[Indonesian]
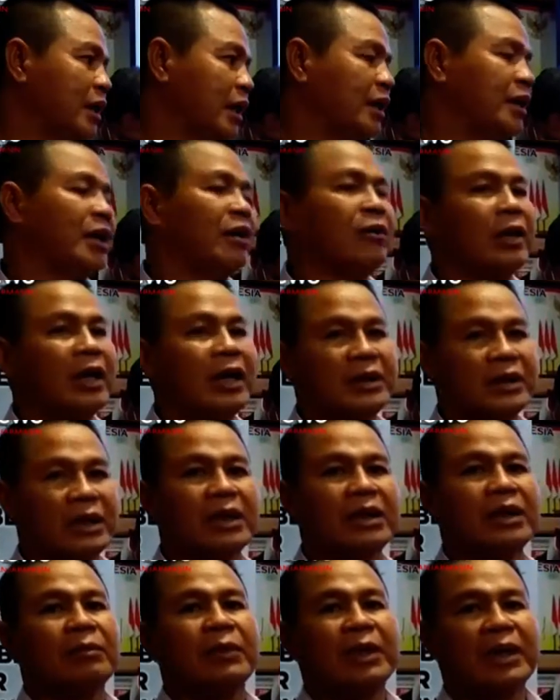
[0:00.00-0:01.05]
ada ada
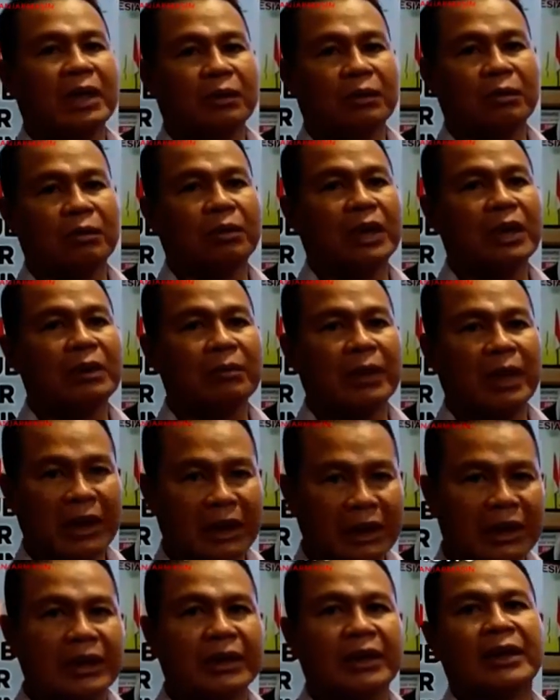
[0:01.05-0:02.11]
yang meragukan bahkan
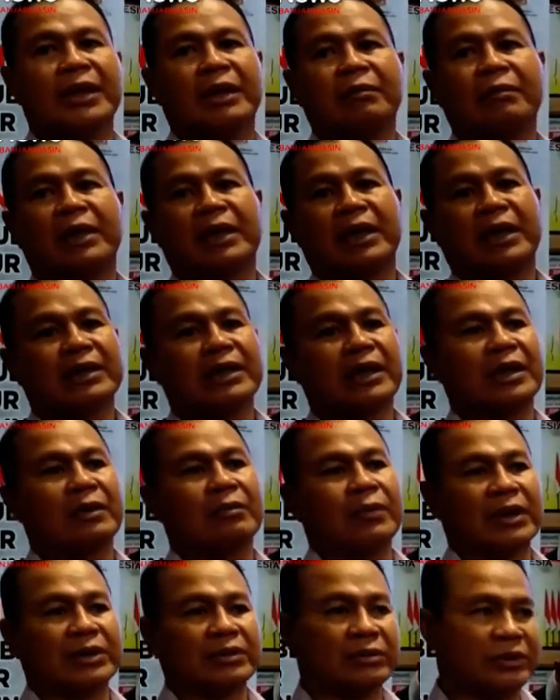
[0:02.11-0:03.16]
ada yang menyatakan
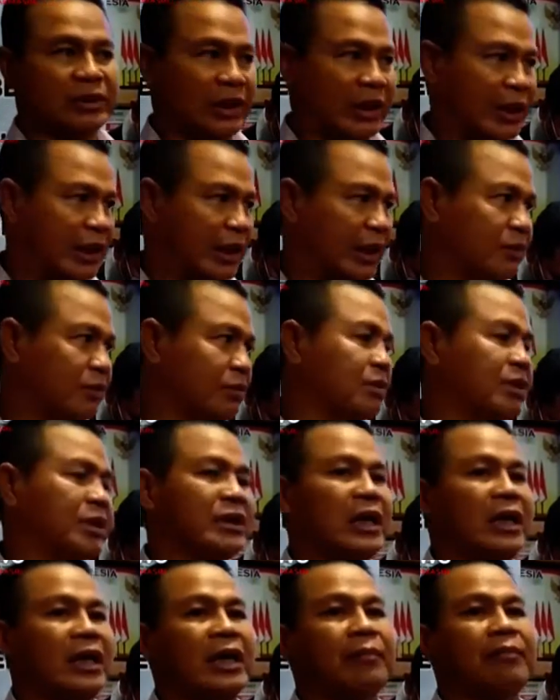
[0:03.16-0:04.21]
palsu silakan untuk
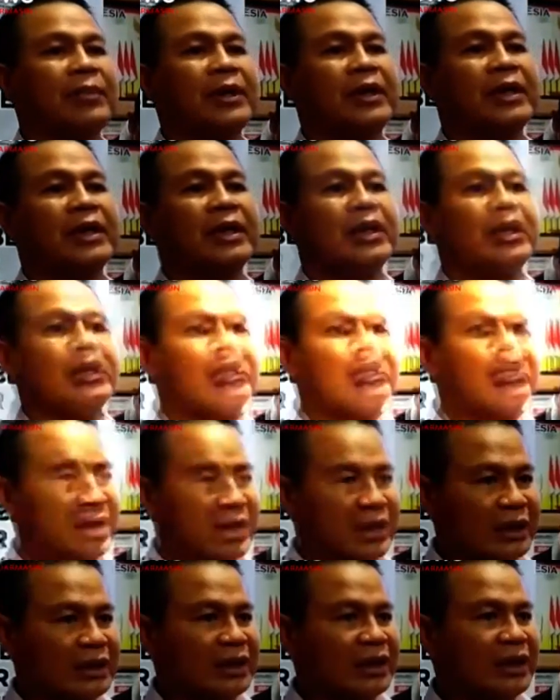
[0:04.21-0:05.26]
ditanggapi
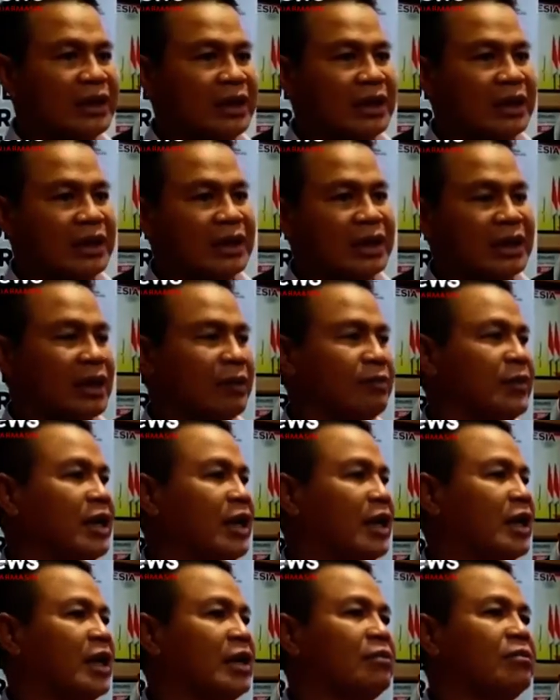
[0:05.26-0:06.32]
nanti kami
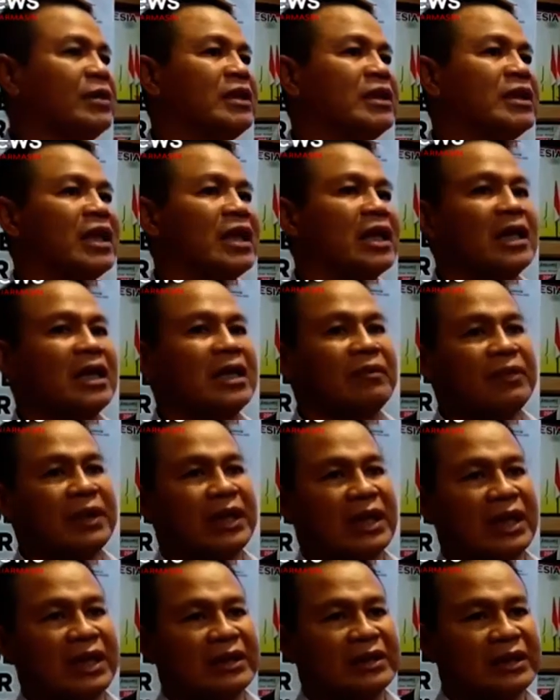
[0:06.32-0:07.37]
akan minta
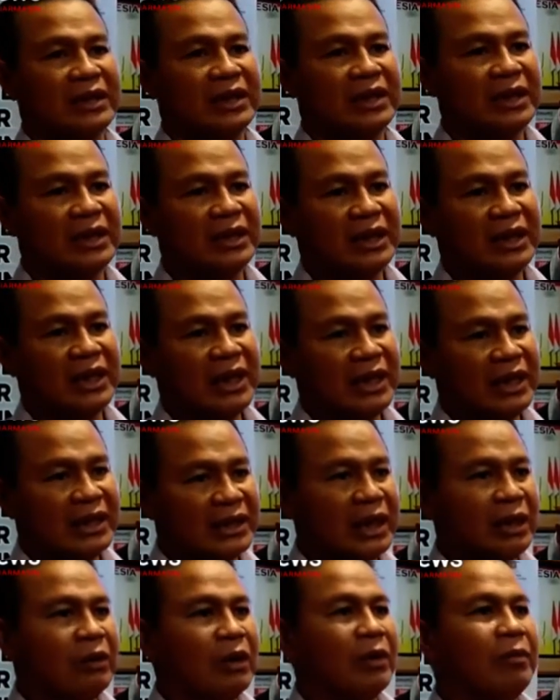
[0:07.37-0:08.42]
klarifikasi
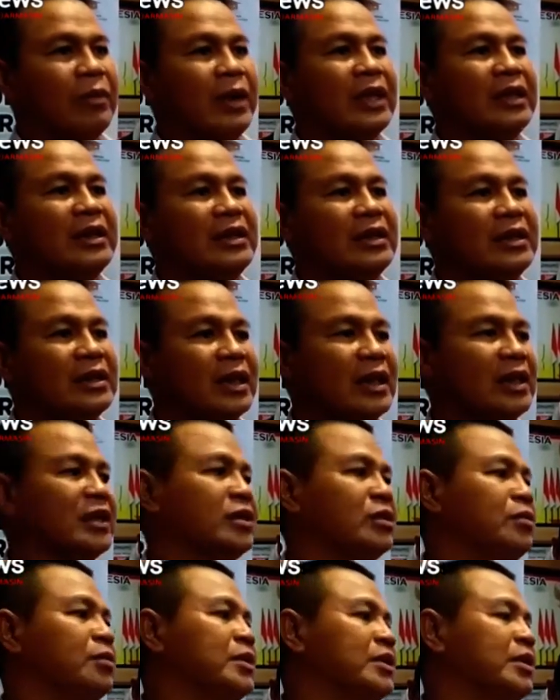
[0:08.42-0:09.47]
jawaban dan
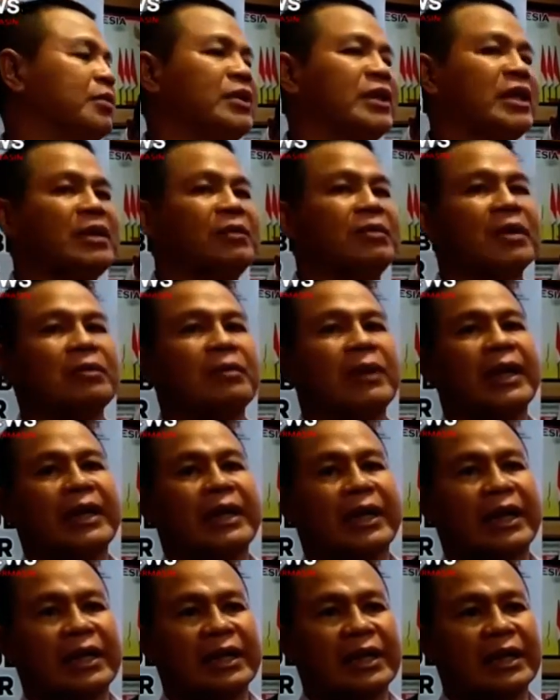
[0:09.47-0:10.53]
itu bisa menjadi
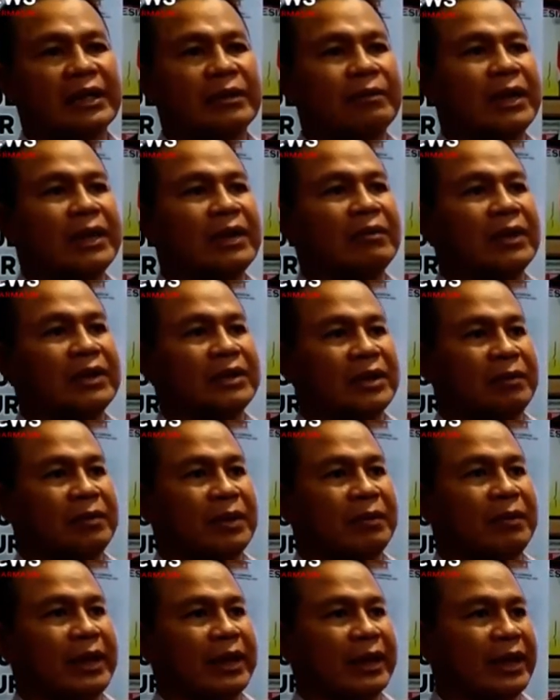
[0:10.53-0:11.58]
perbaikan nanti pada masa
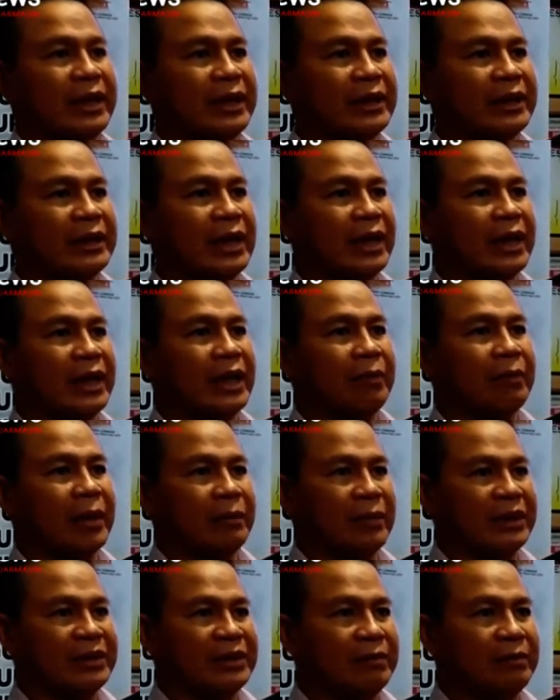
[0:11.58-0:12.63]
perbaikan di tanggal
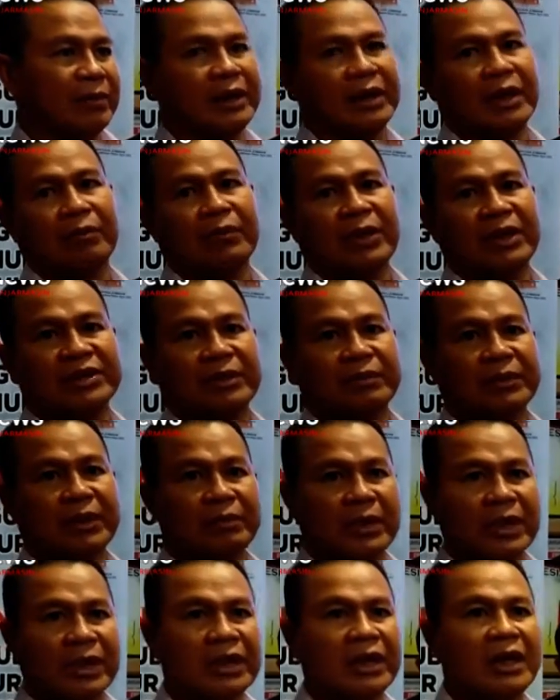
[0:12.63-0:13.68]
14 sampai 16
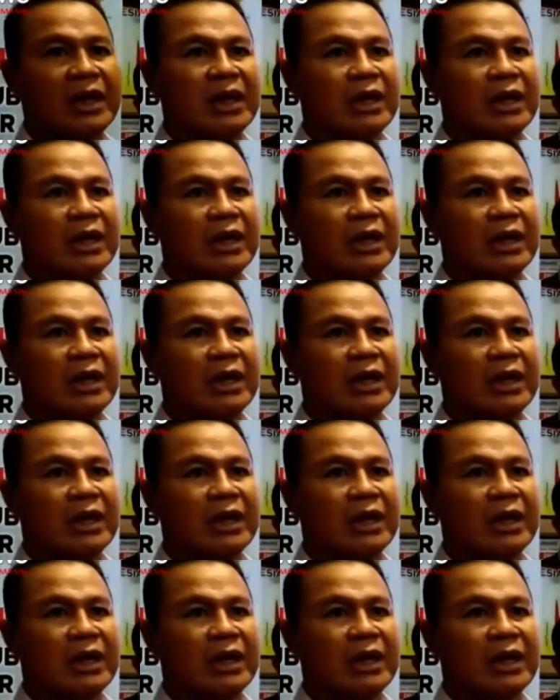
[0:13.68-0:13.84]
September.